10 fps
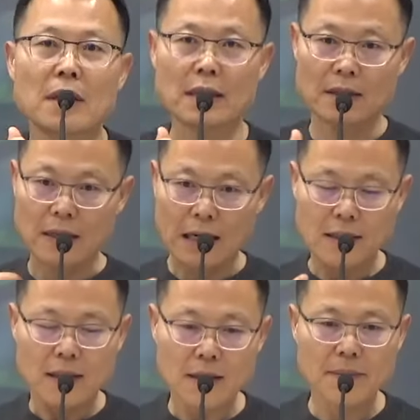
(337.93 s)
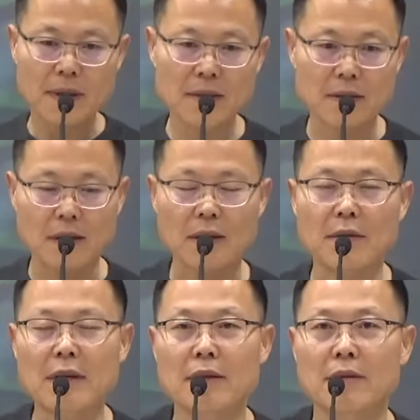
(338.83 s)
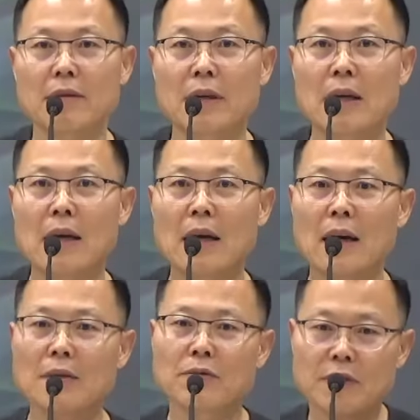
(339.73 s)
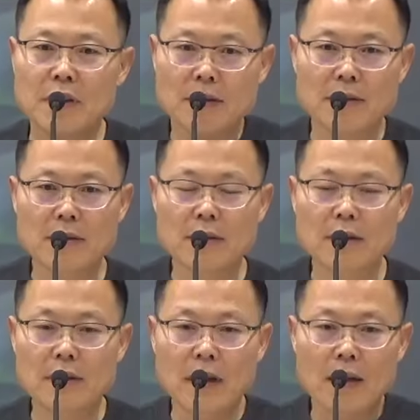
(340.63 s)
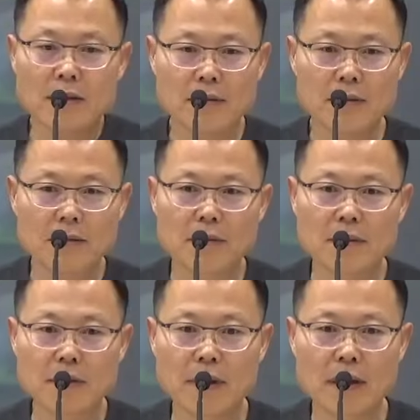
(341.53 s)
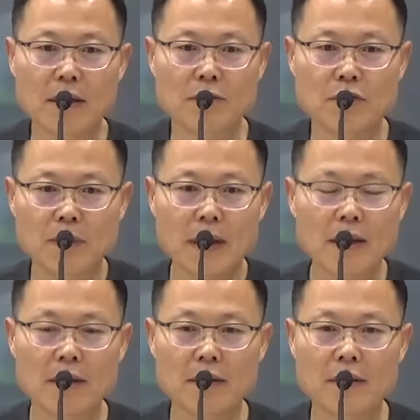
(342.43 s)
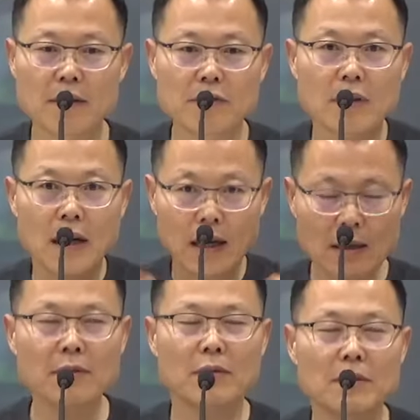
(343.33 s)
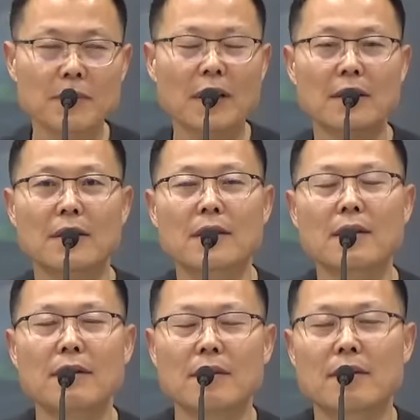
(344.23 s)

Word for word: 이제 자기 입에서 나와요. 아니, 우리는 내 스스로를 내가 구박해야 될 이유가 하나도 없다니까.